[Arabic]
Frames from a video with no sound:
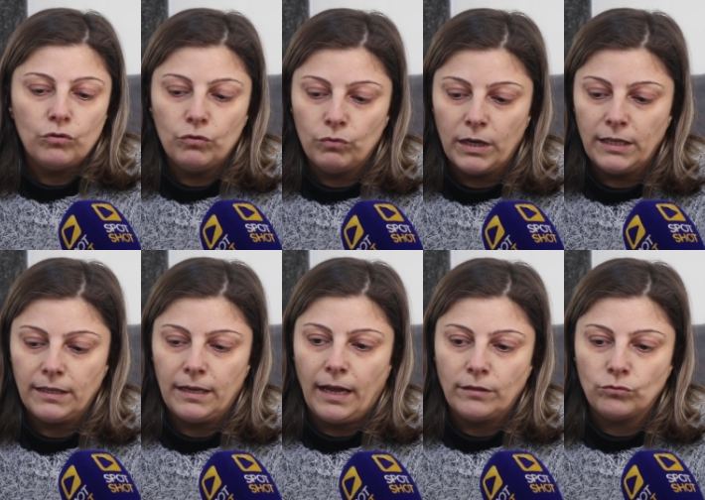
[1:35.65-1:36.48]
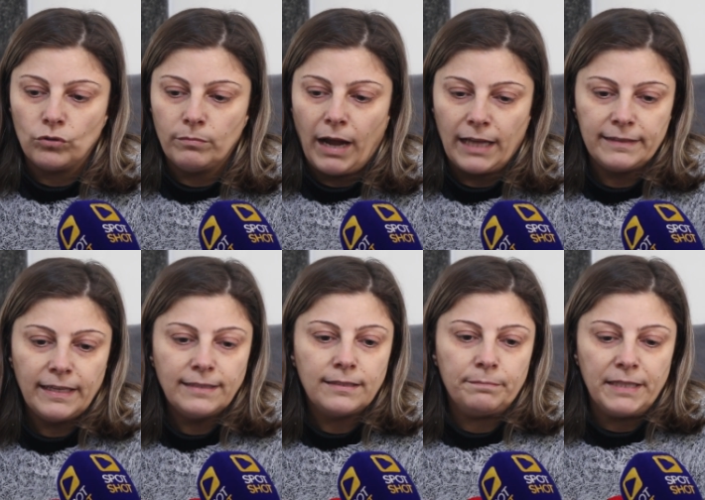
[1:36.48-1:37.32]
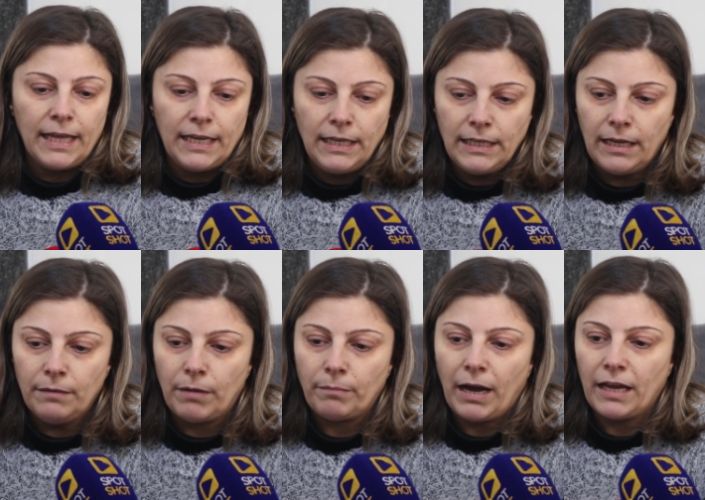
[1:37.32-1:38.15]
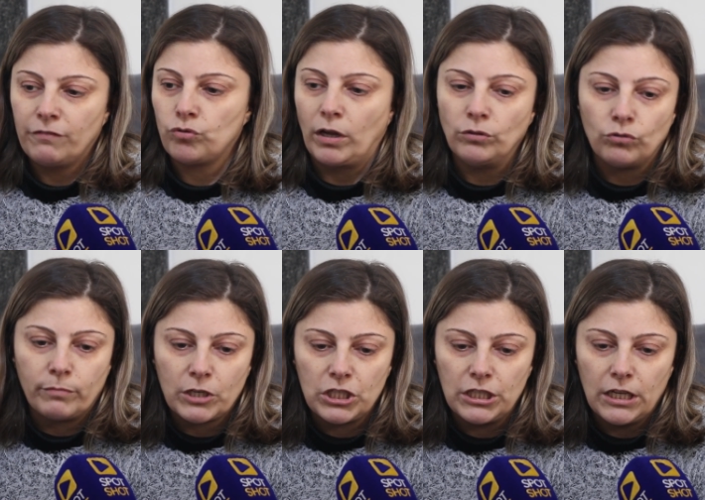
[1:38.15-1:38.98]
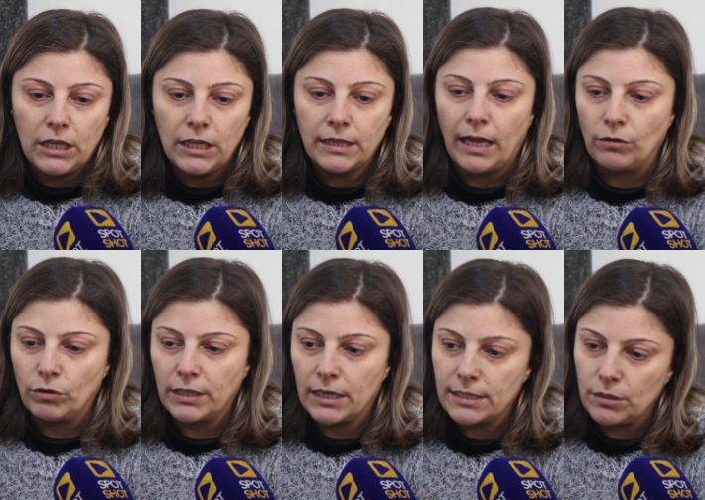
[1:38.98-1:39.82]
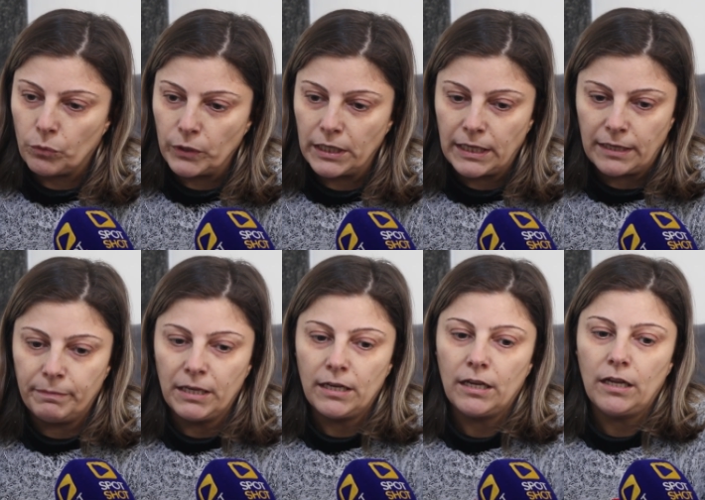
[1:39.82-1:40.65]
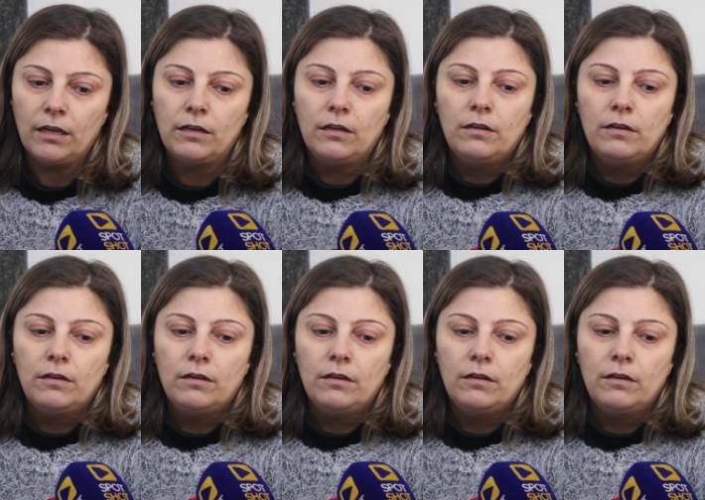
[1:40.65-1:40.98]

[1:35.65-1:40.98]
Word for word: وهن عندهم معدات بدائيه ما بعرف شو عندهم ماشينات لانه الكرسي هونيك كبيره